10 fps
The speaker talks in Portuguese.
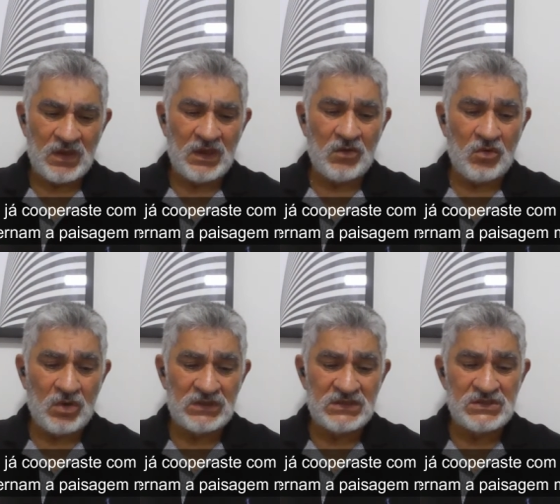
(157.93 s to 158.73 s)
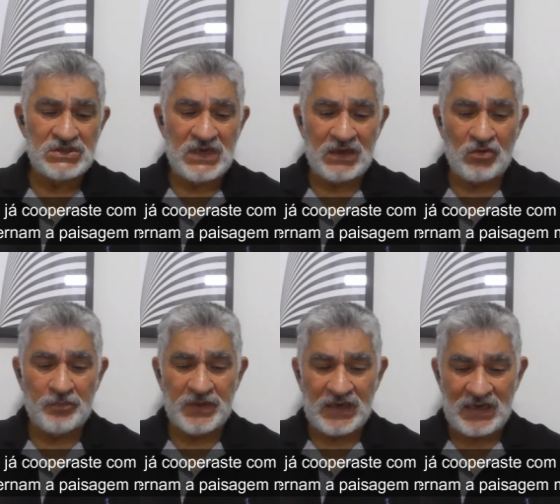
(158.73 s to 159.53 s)
Recorda-se já
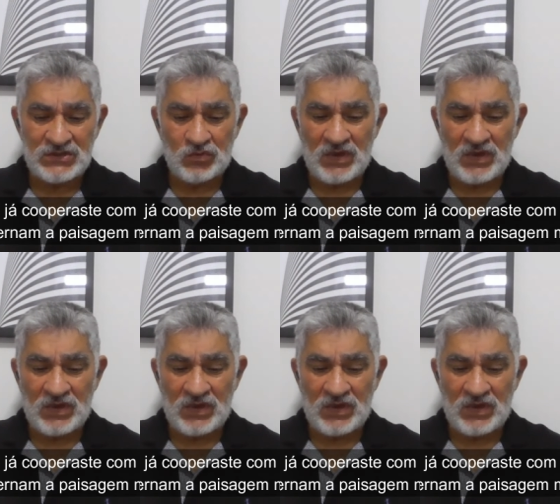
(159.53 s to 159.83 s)
cooperar-te